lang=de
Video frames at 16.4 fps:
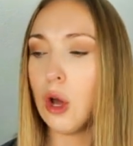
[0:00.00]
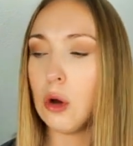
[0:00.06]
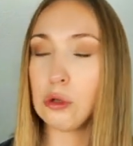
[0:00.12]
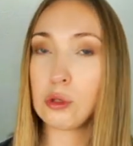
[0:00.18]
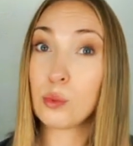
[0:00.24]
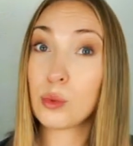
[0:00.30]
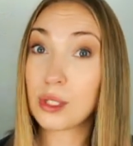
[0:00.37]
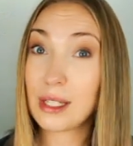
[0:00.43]

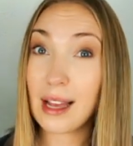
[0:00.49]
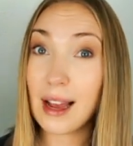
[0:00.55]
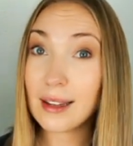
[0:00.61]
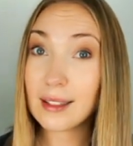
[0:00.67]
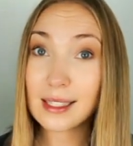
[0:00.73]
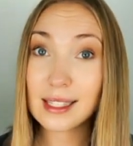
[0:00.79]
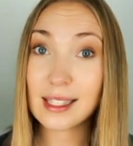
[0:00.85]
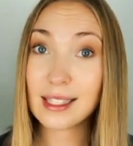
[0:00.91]
Und ich muss
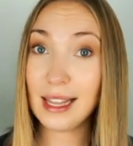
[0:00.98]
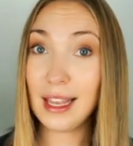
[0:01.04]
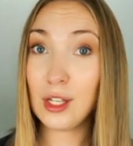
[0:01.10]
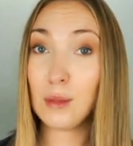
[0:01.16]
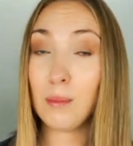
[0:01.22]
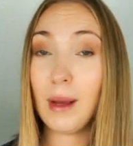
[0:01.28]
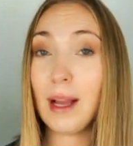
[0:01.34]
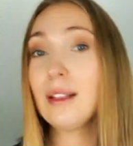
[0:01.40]
sagen, es ist
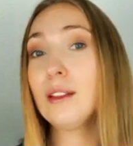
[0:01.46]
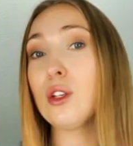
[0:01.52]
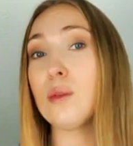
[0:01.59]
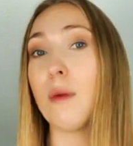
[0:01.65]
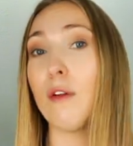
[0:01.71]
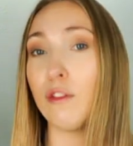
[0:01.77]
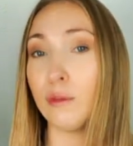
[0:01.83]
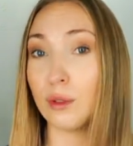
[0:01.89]
echt praktisch,
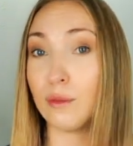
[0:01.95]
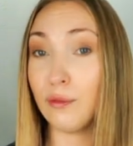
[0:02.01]
mal